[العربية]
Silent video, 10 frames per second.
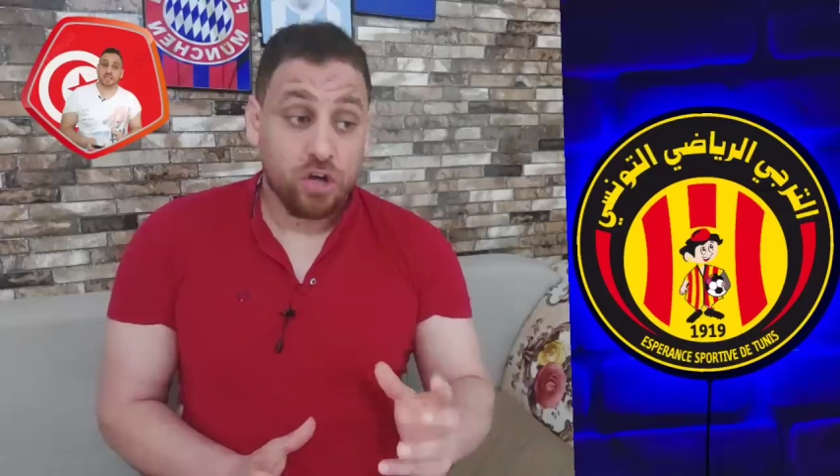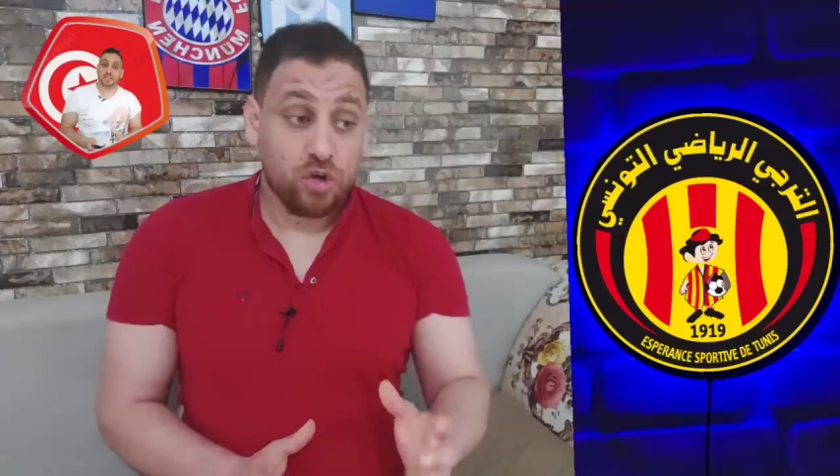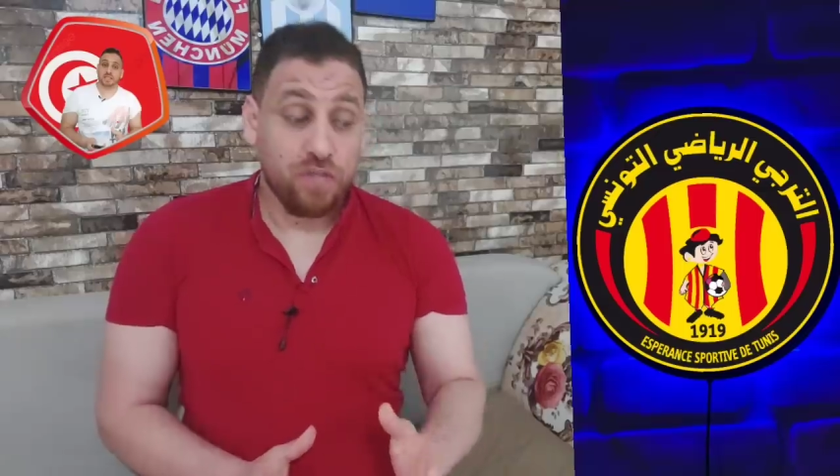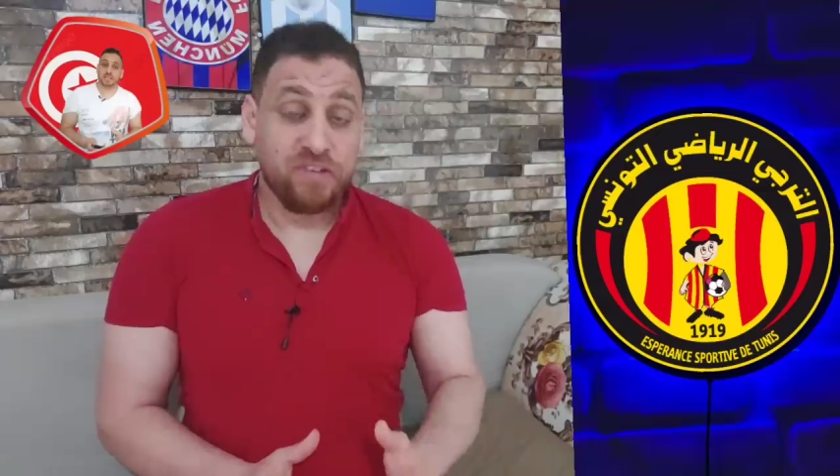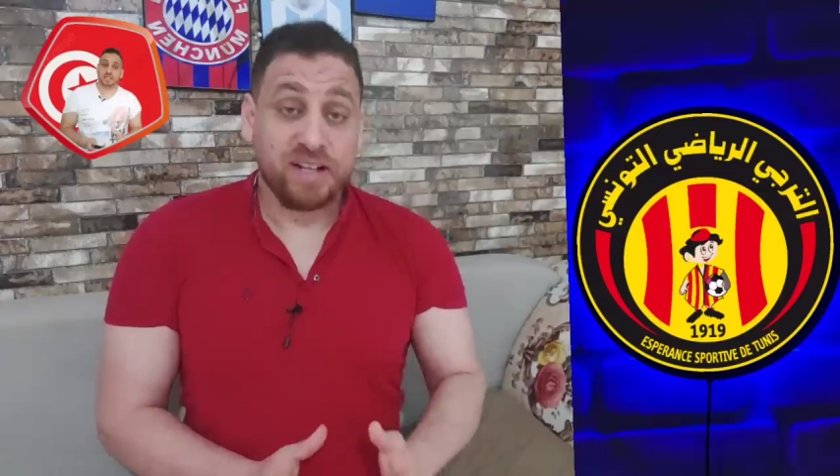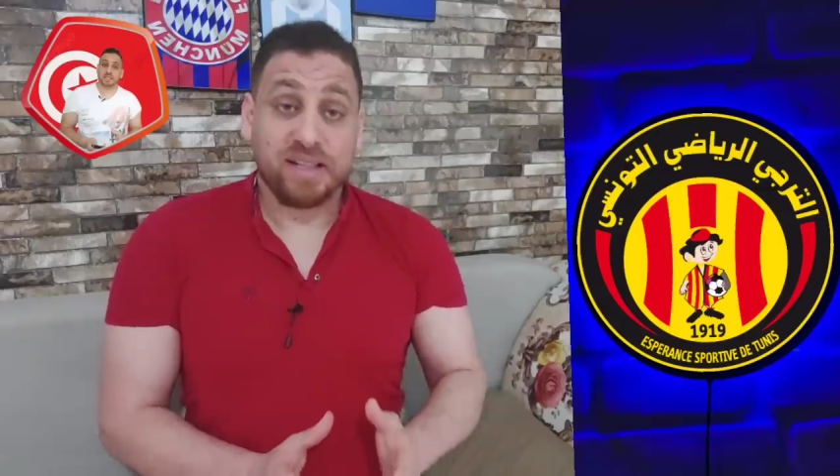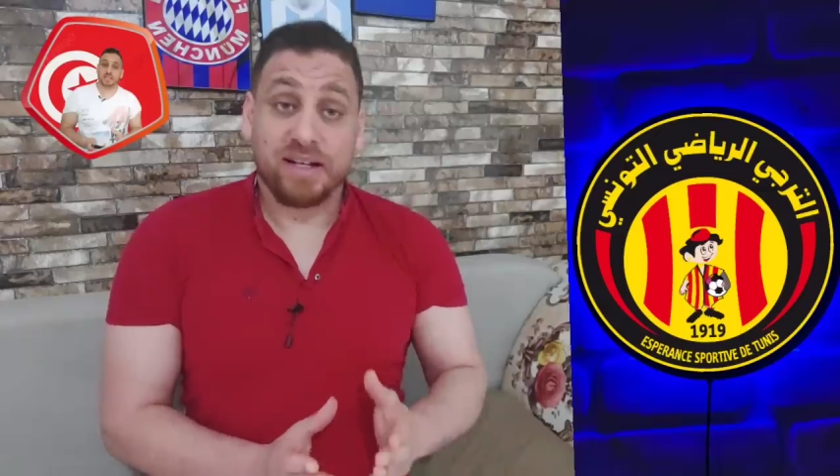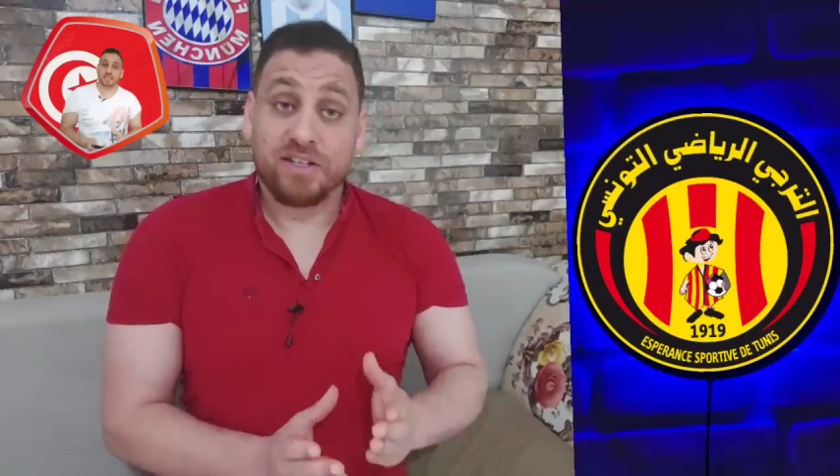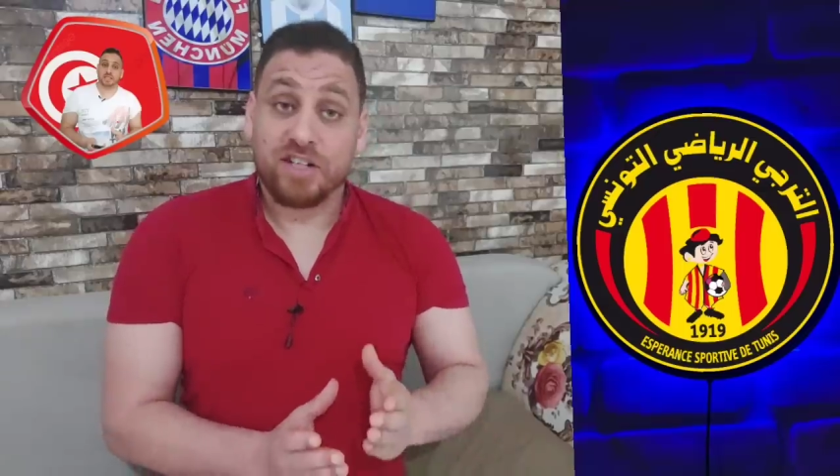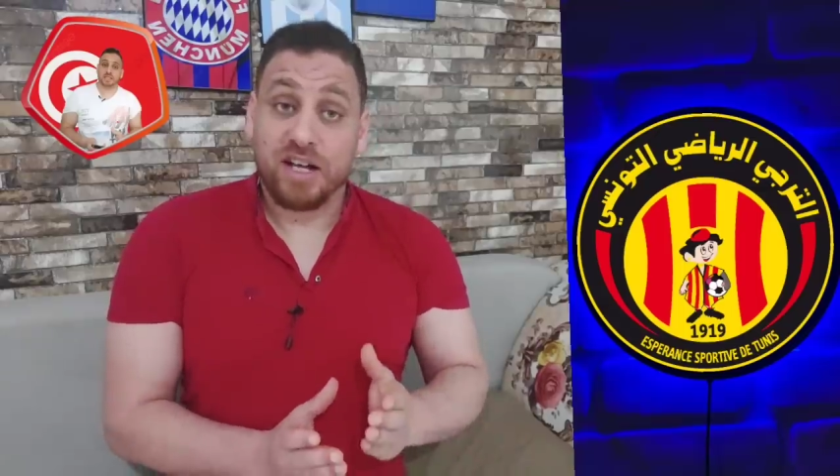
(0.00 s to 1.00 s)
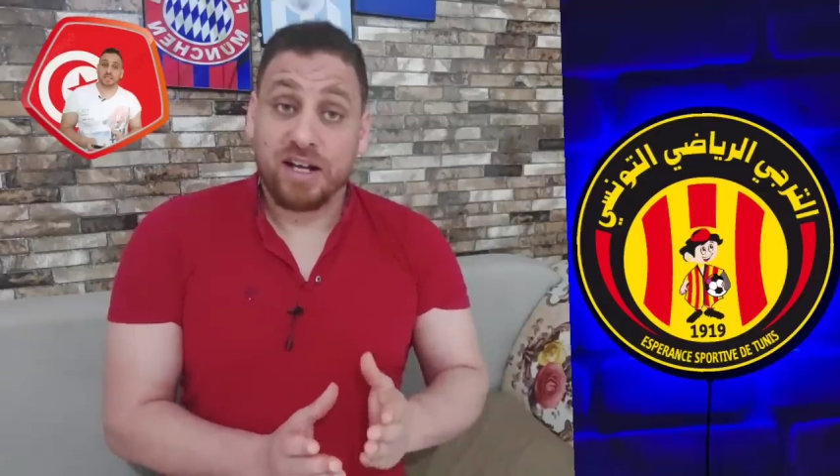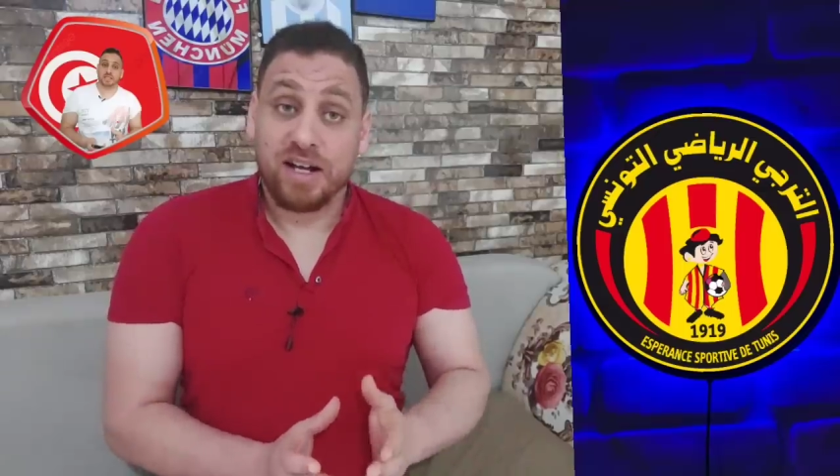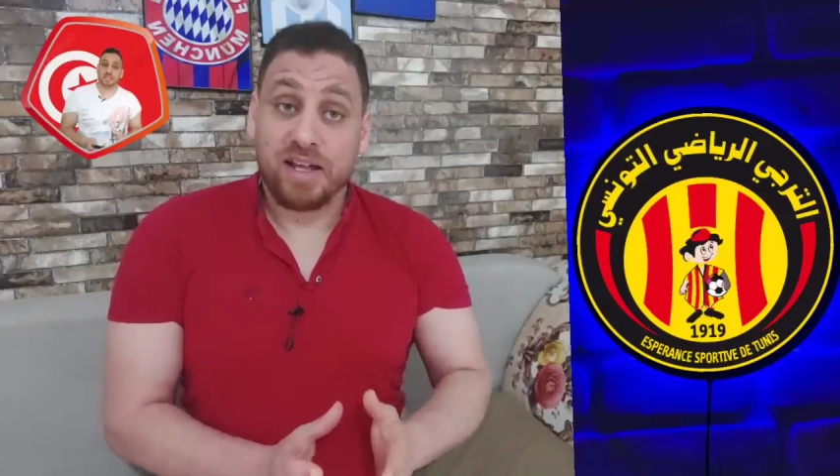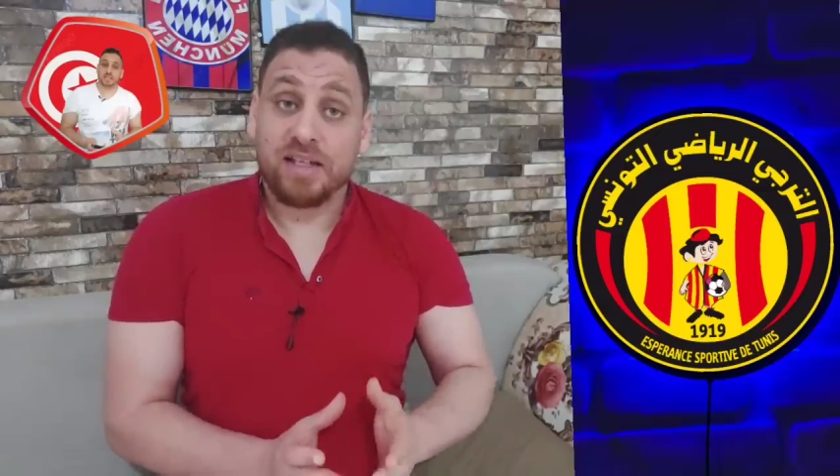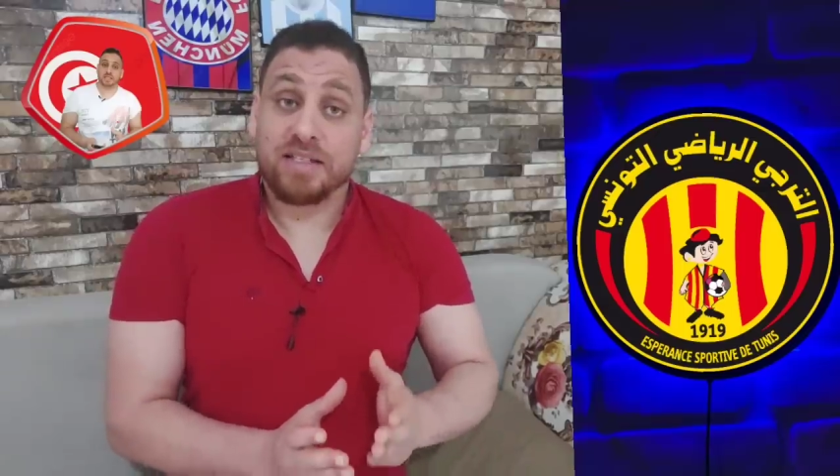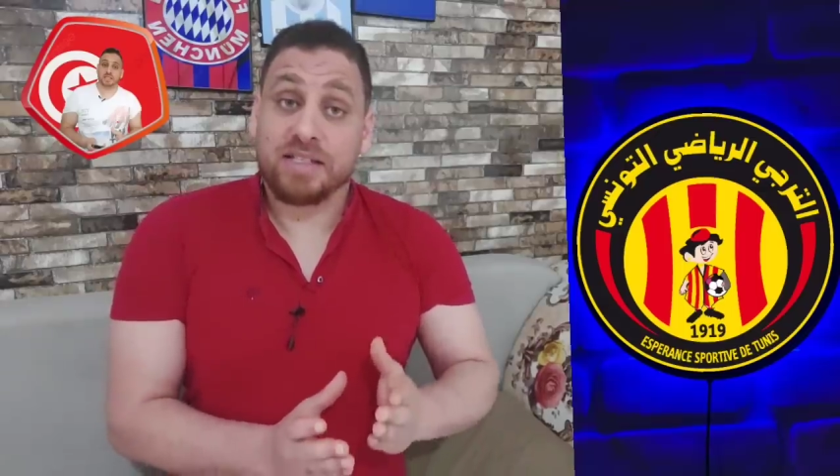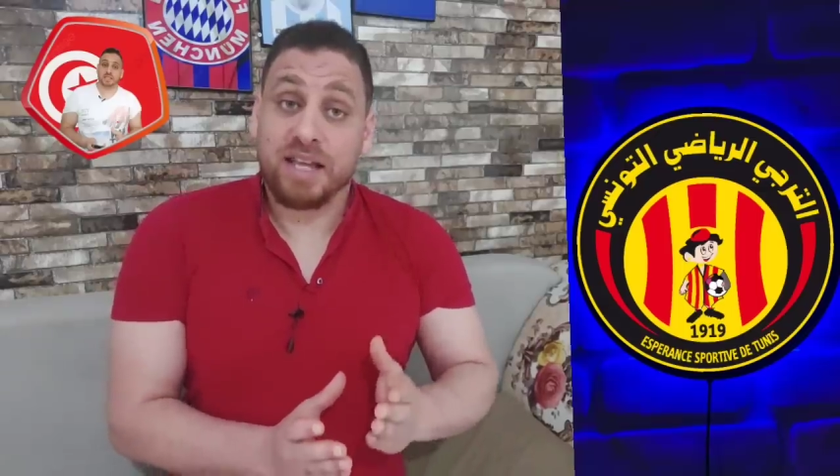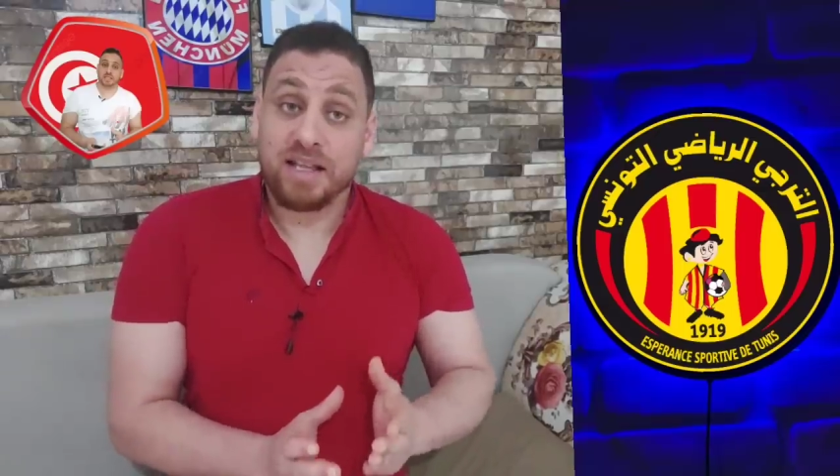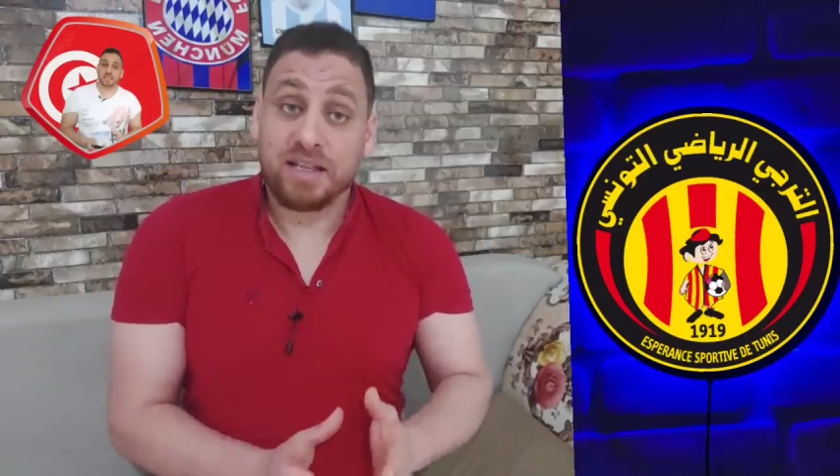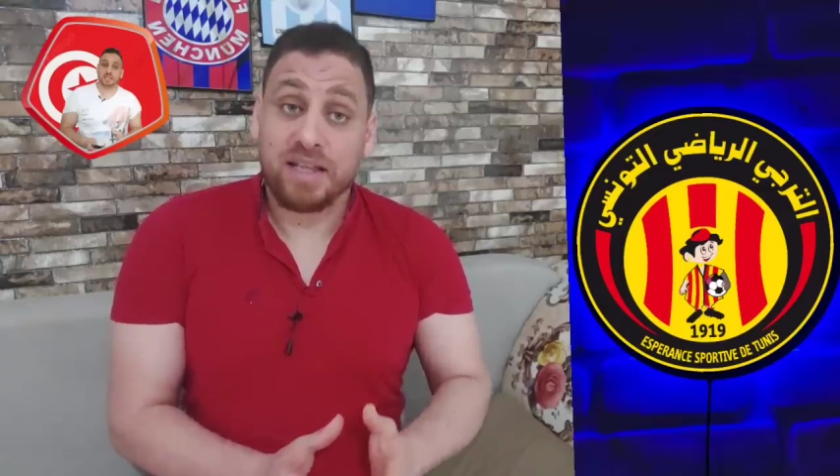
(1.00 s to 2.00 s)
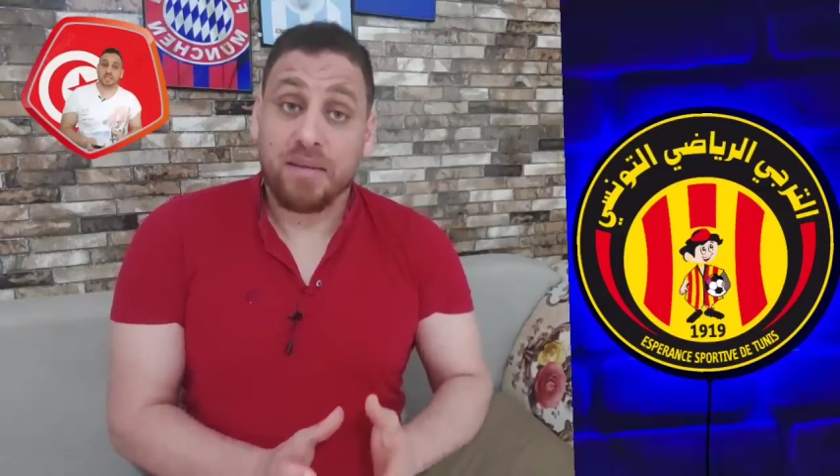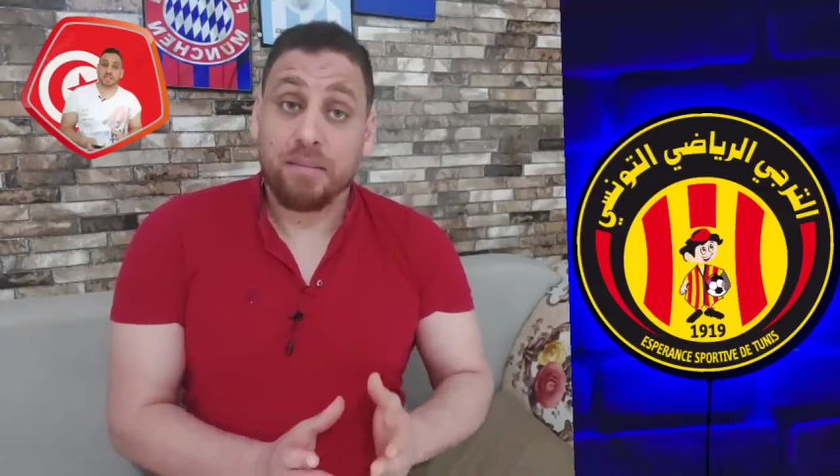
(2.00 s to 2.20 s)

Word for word: شفنا الترجي الرياضي ستة